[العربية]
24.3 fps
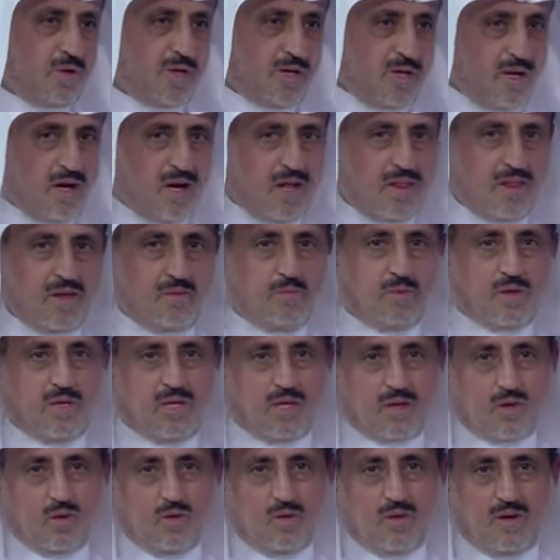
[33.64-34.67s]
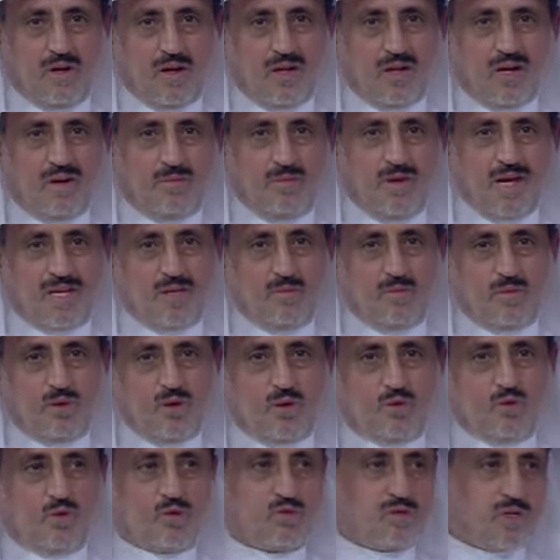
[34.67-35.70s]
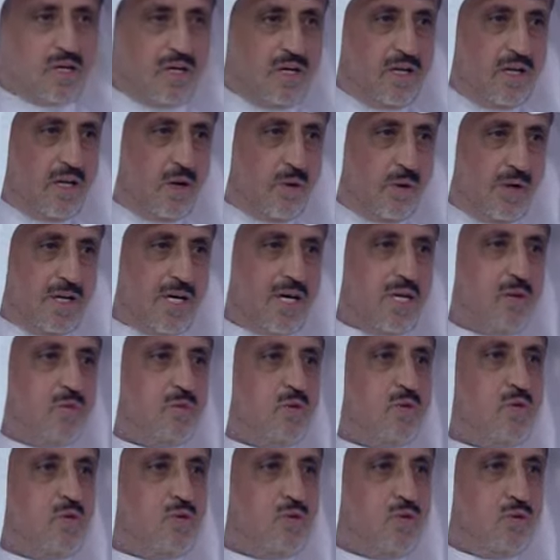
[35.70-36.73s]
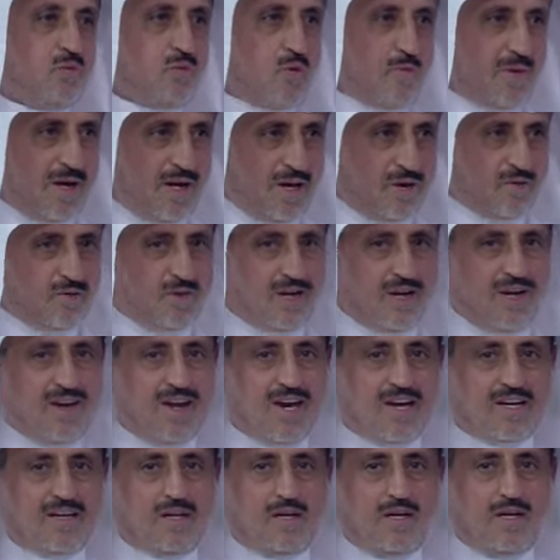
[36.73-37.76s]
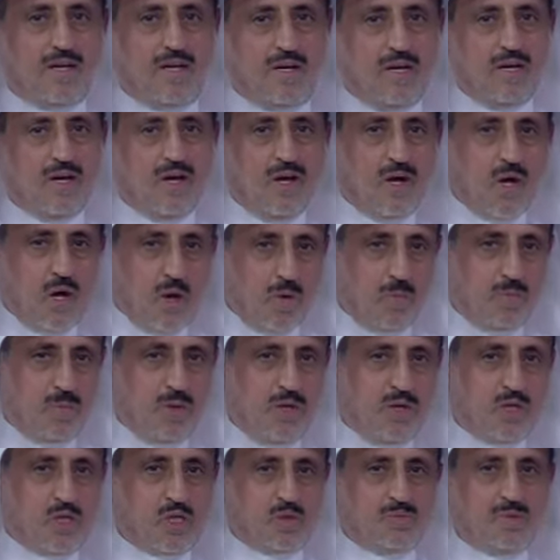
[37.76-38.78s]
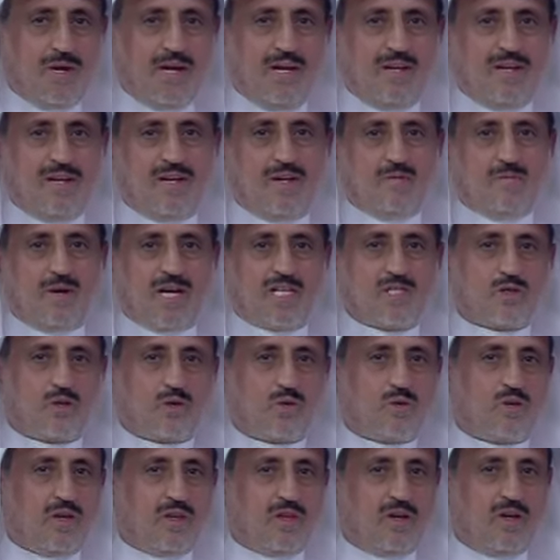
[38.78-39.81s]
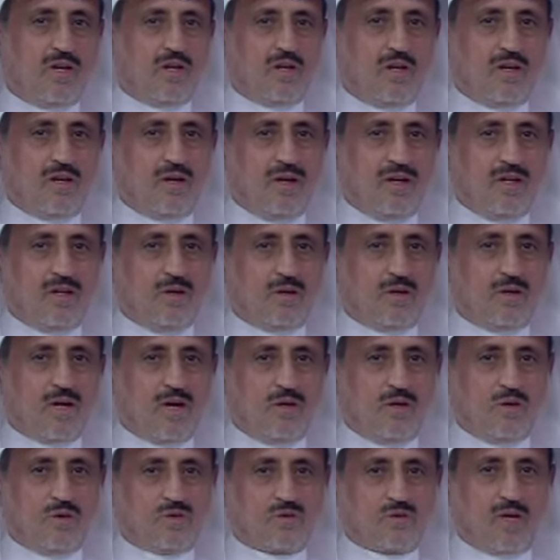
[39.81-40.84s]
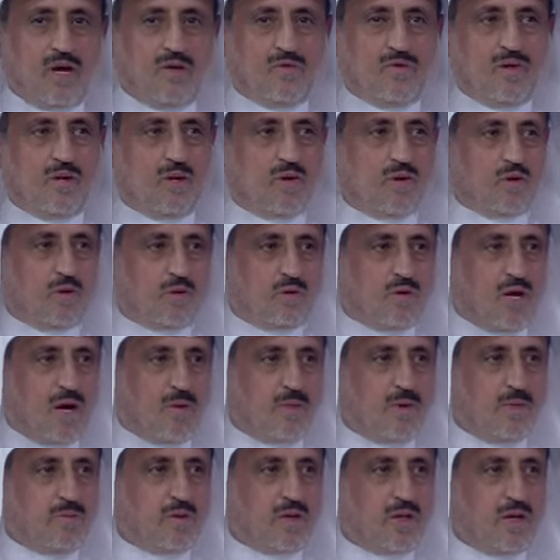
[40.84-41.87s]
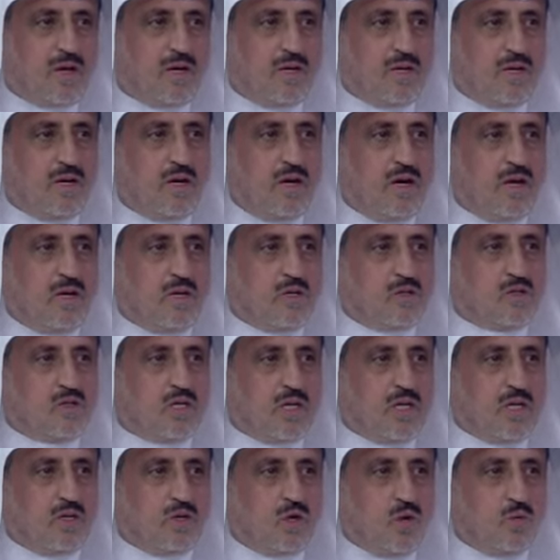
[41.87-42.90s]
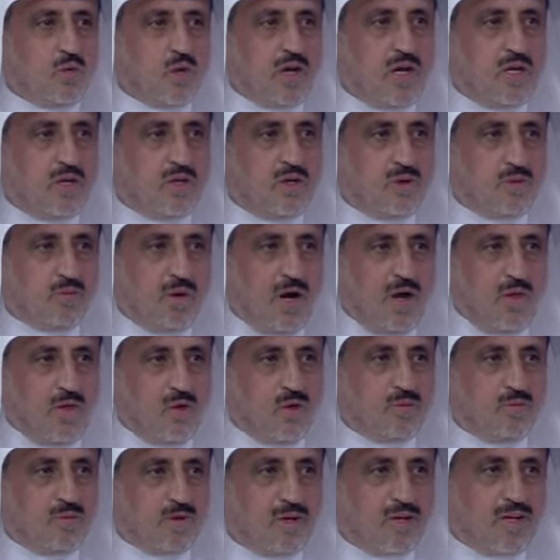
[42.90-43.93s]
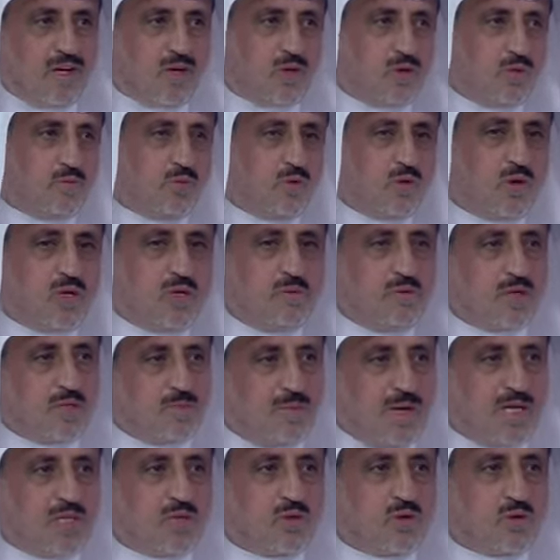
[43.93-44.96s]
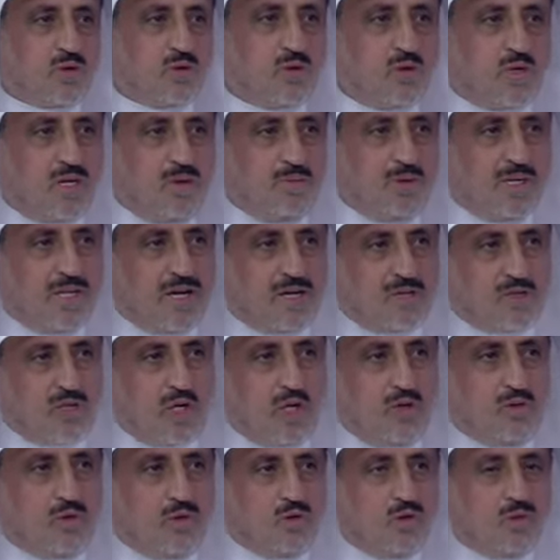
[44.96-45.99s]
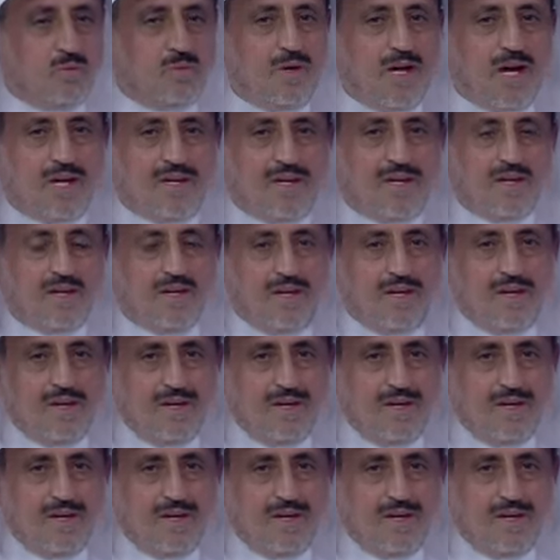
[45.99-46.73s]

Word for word: بالرياضه يمكن يطلقون القاب لكن ممكن تكون صحيحه واحيانا ممكن تكون مبالغ فيها لكن طيب. بالنسبه لي المايسترو تدري يعني كانوا الصحفيين القدامى مثلا سيد الوهيدي وبعضهم يكتبون كلمه مايسترو كلمه دارجه عندهم لكن